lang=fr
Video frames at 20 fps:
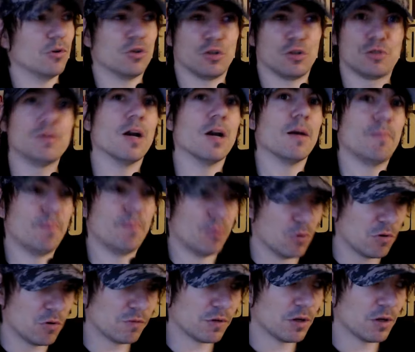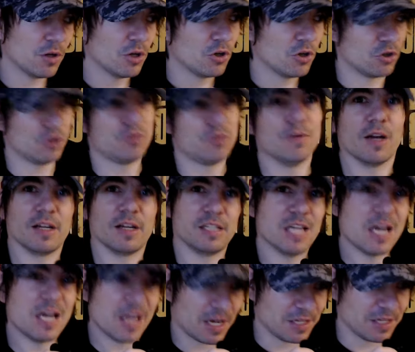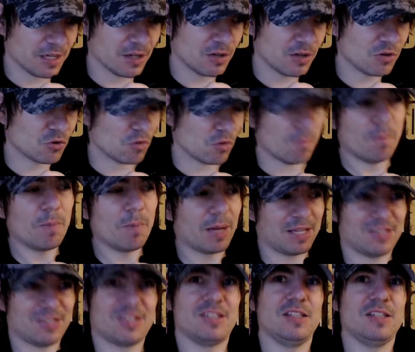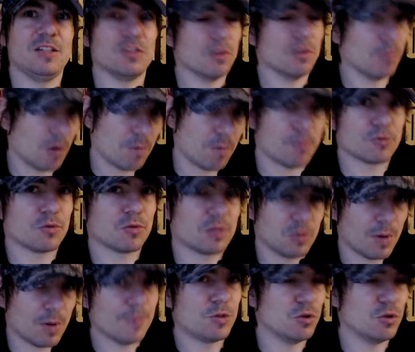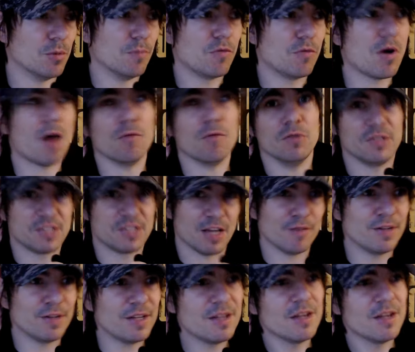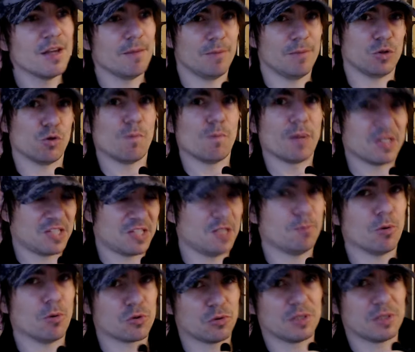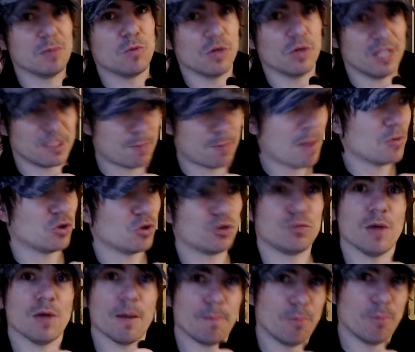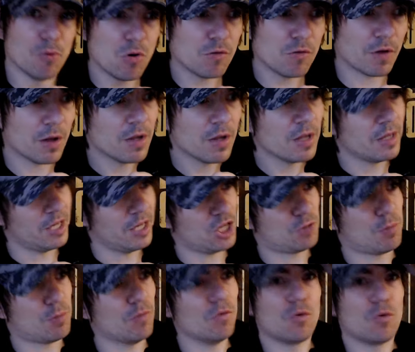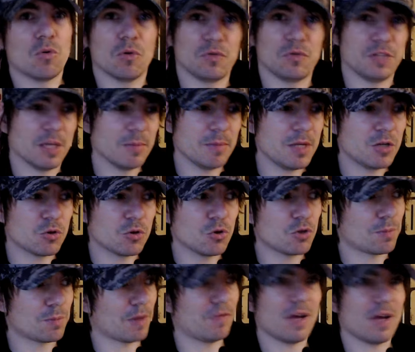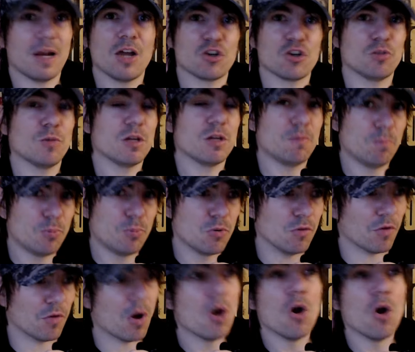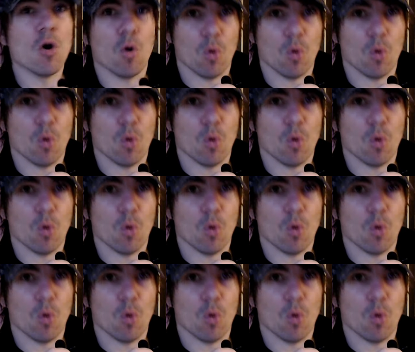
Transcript: je suis un pauvre, je suis un galérien, je le précise, pour ceux qui ont l'habitude de me voir, vous le savez, mais je le précise pour ceux qui ne me connaissent pas, mais je suis un pauvre, et je peux vous confirmer que je préfère largement être pauvre